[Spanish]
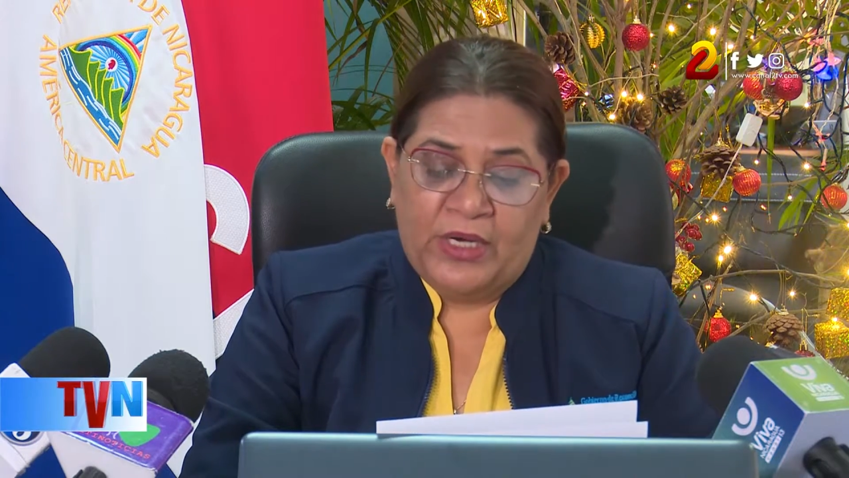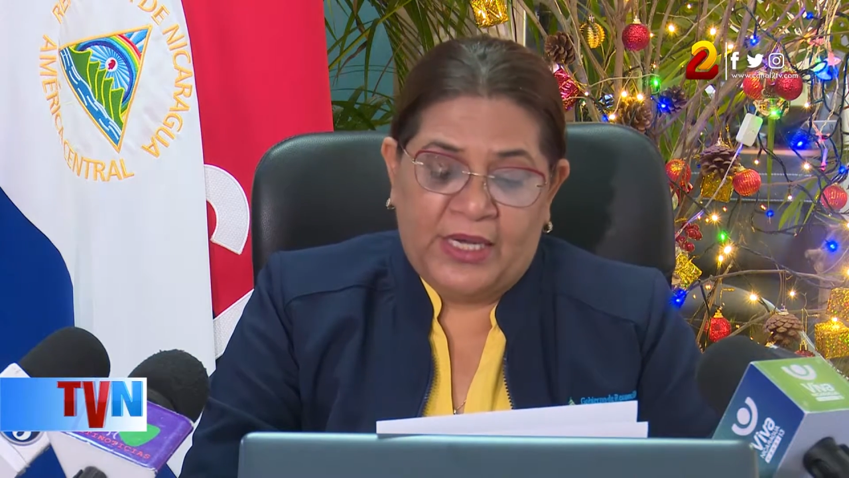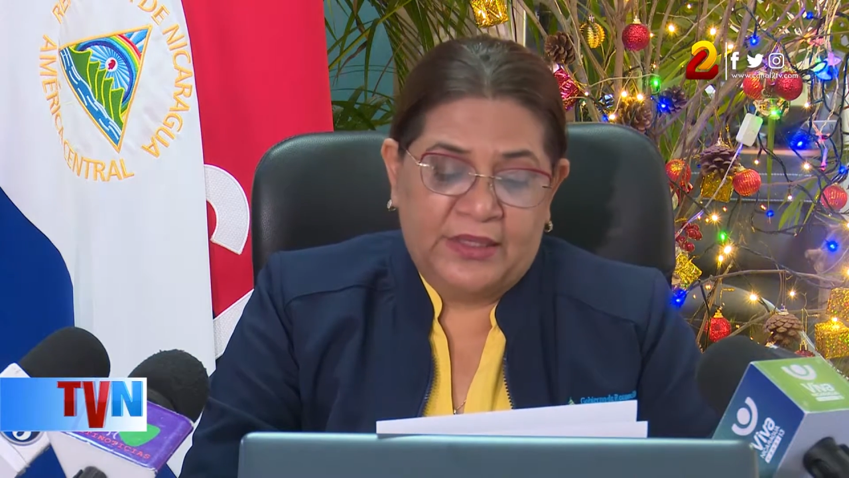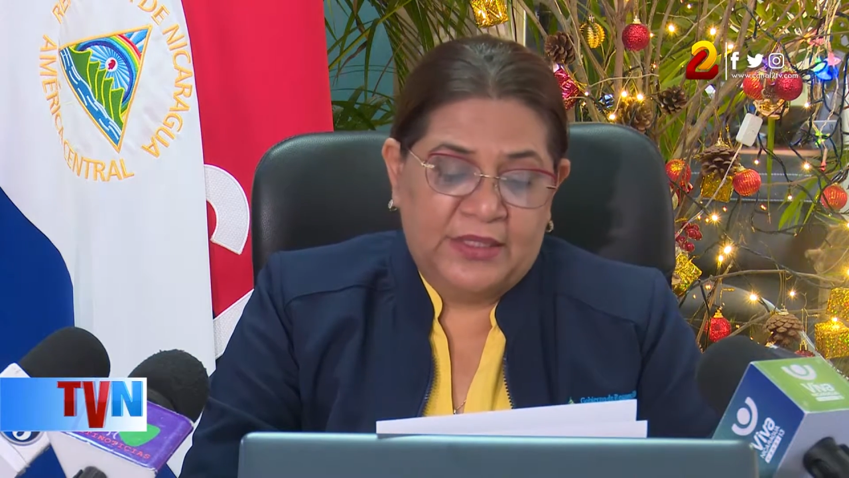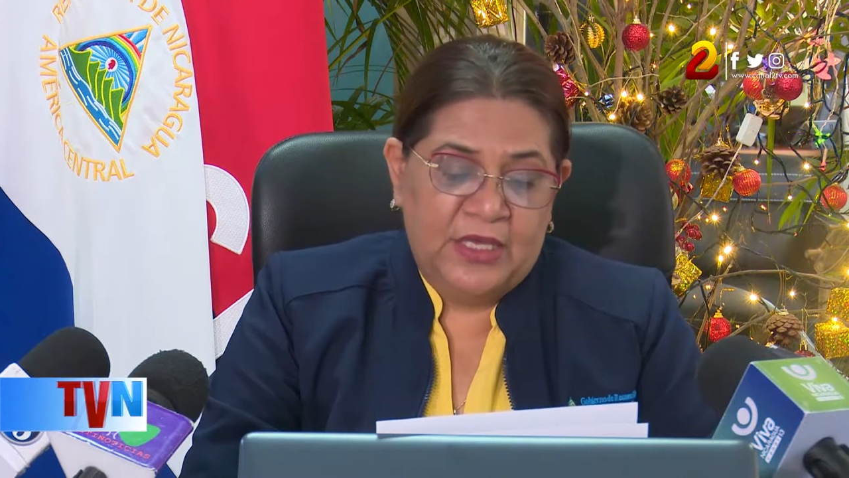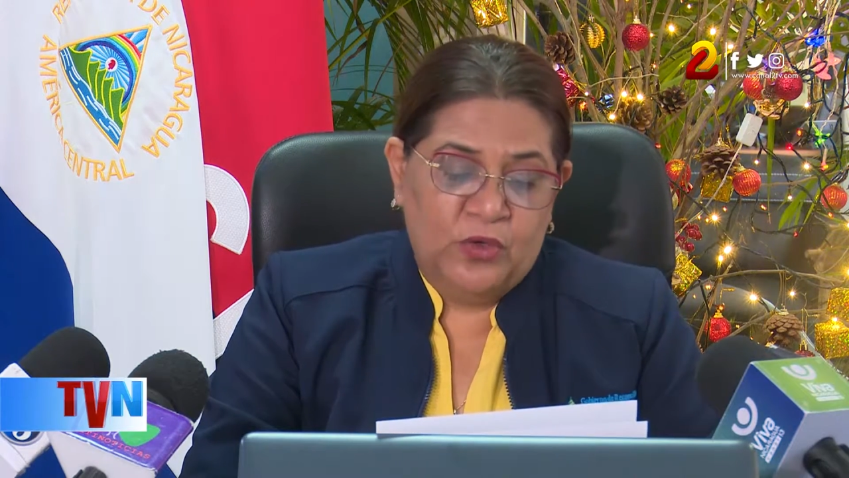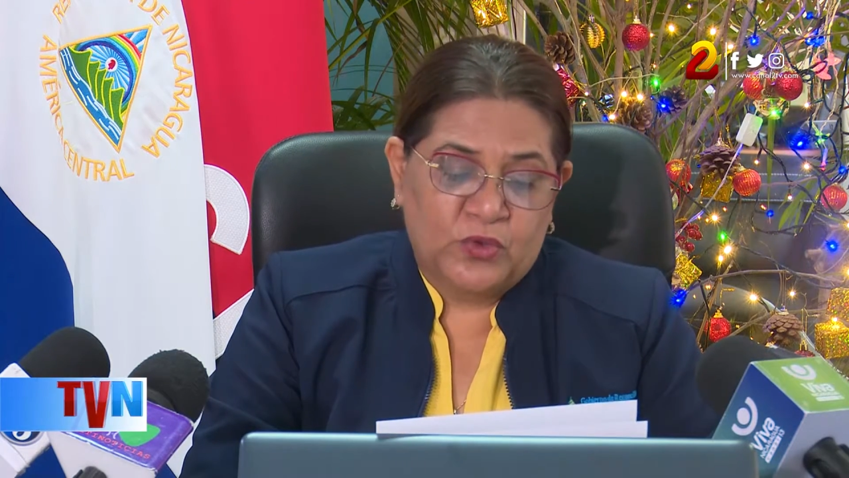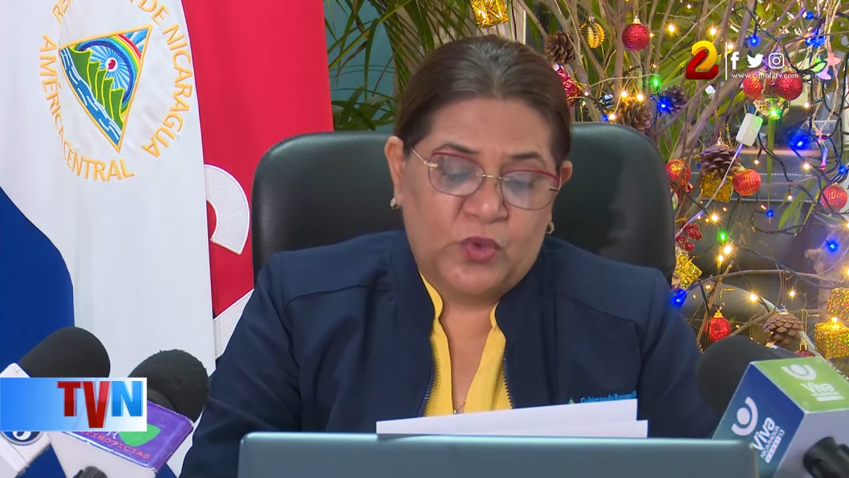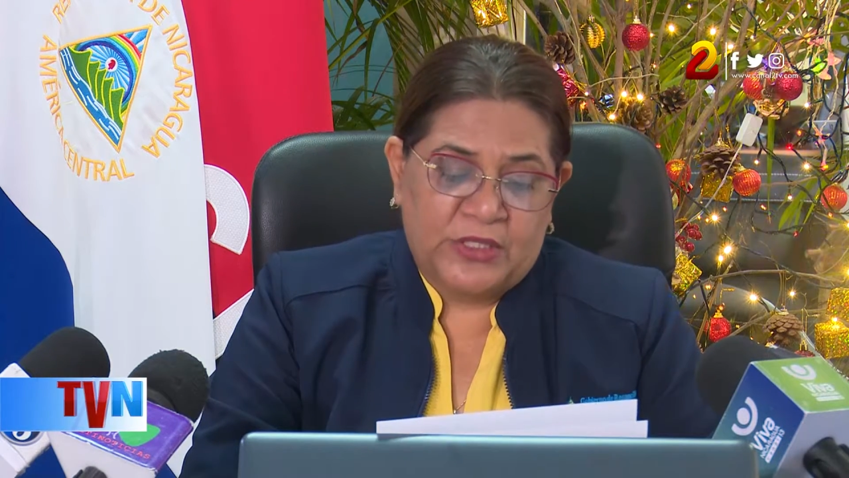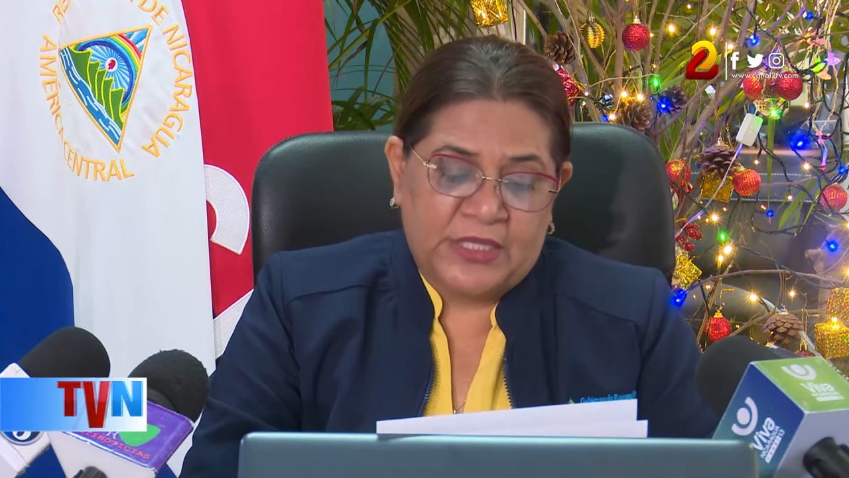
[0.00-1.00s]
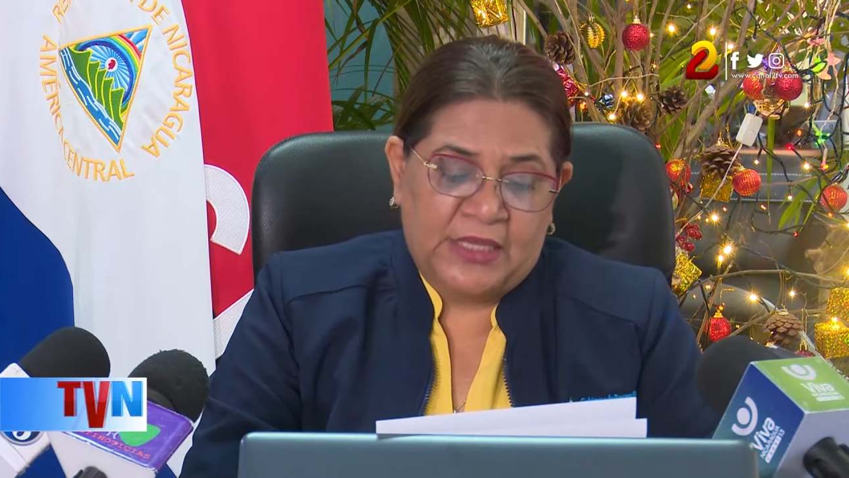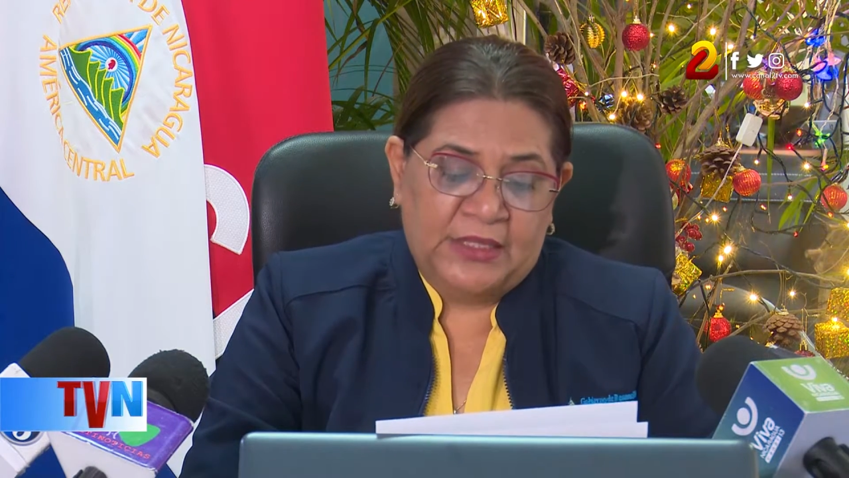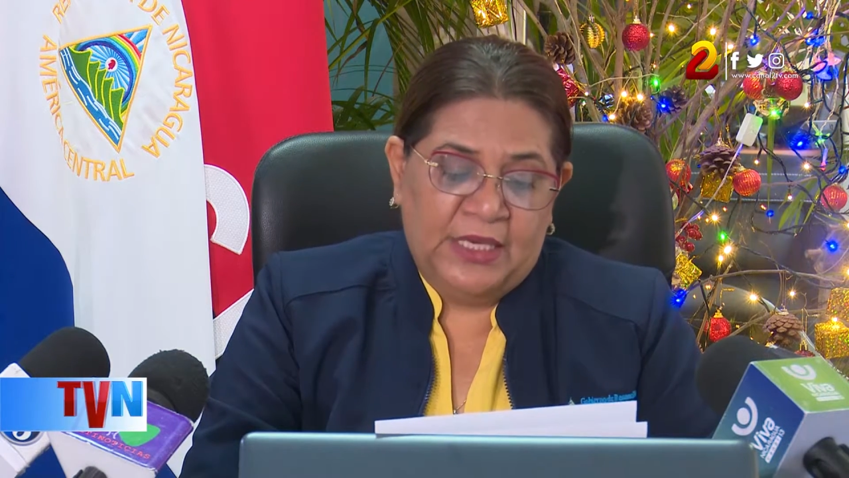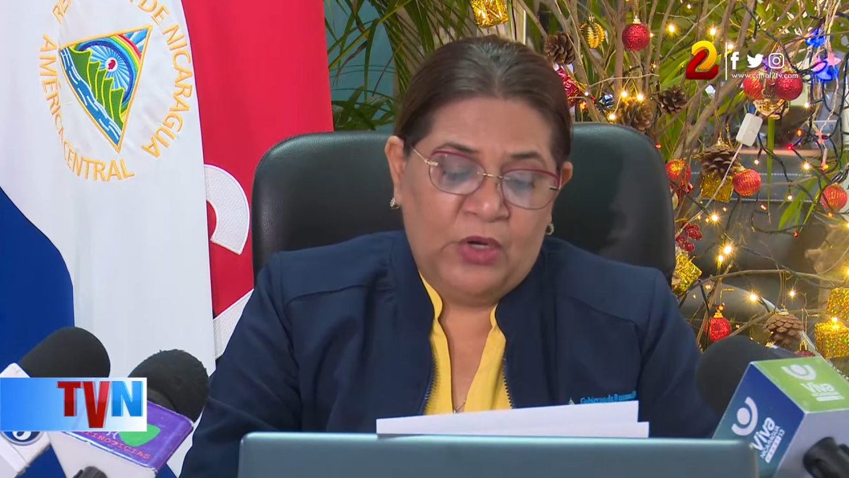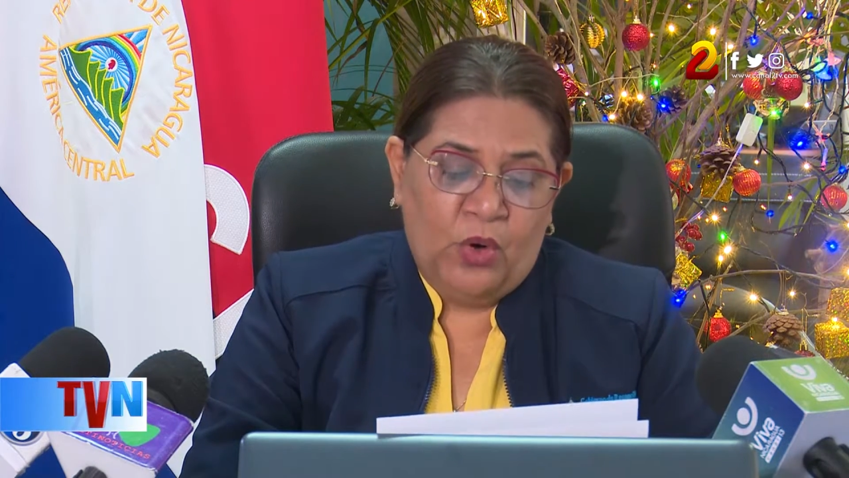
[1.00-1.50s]
El Castillo, Ciudad
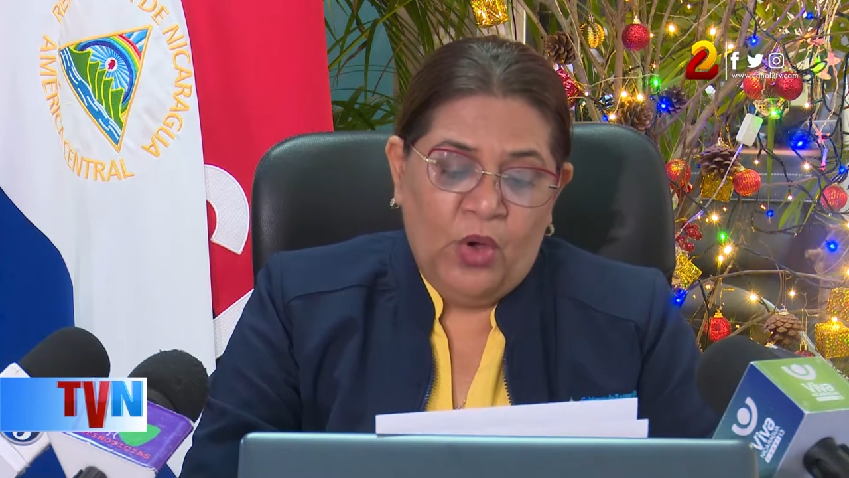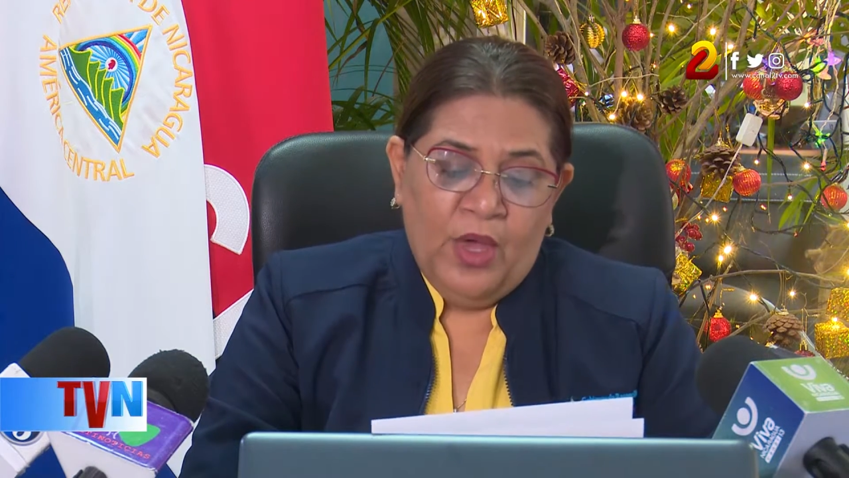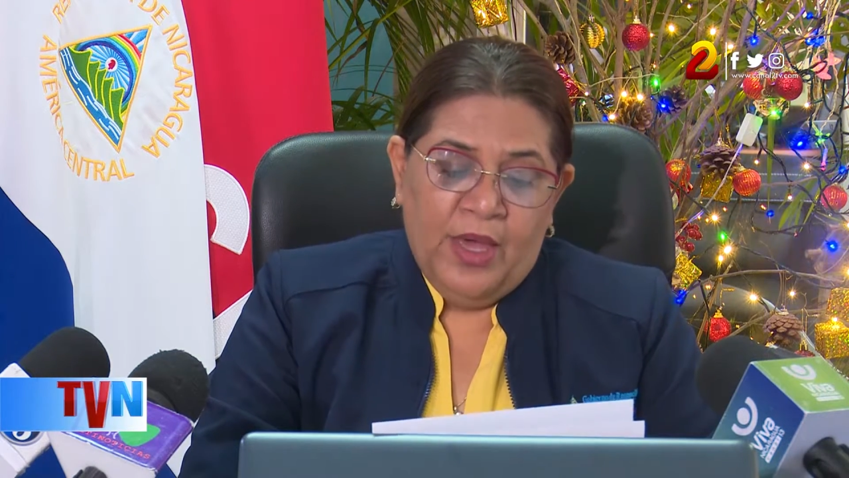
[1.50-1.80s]
Sandino,